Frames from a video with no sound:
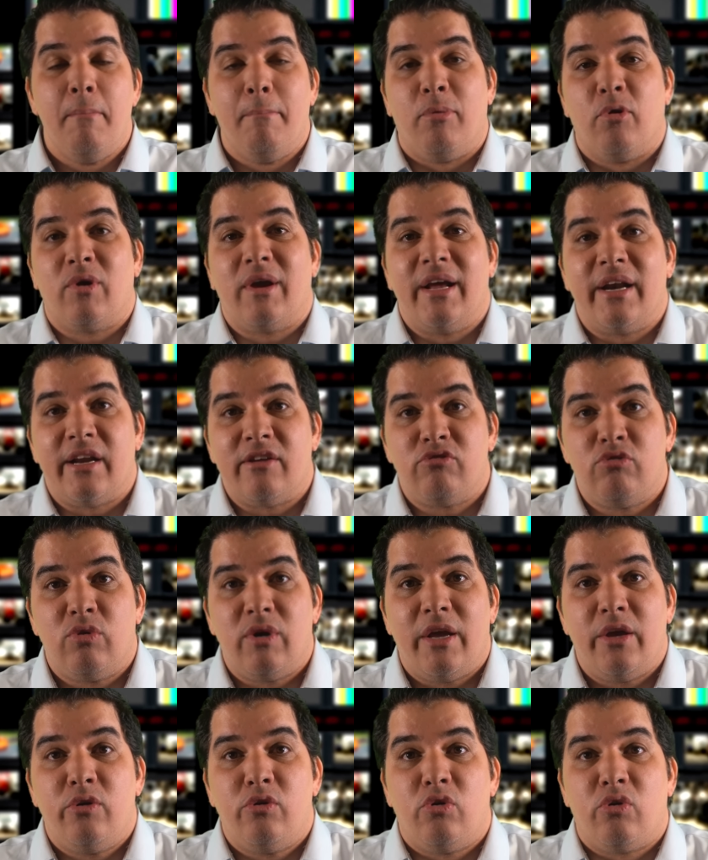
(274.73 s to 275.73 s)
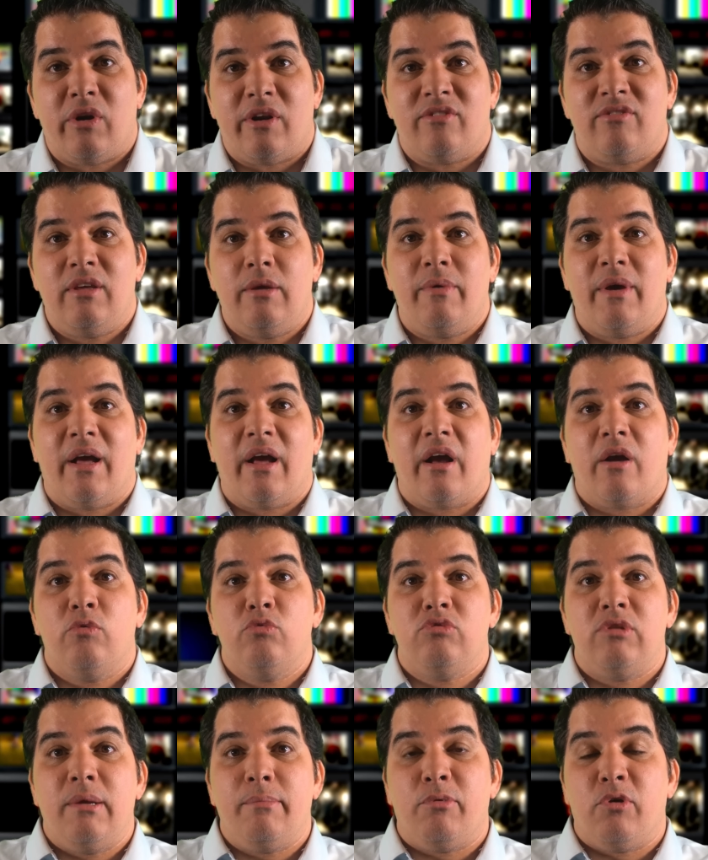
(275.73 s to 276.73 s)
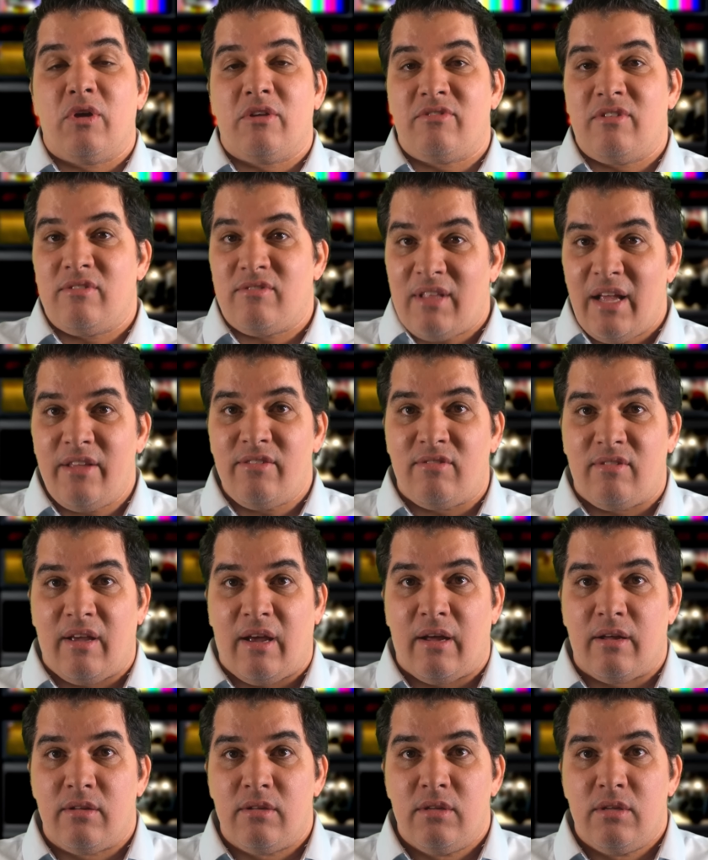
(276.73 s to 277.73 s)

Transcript: ¿Por qué razón ellos no reciben algún tipo de asistencia?